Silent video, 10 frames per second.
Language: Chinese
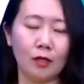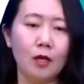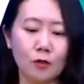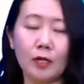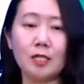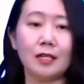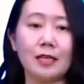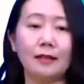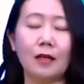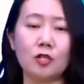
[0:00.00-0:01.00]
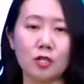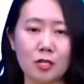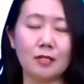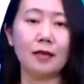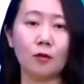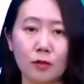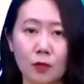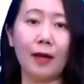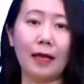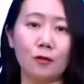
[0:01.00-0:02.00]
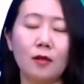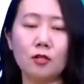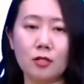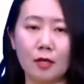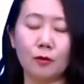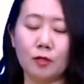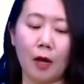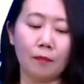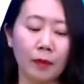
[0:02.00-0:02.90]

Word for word: 所以这个强调的是事先有计划、打算，事先有预兆。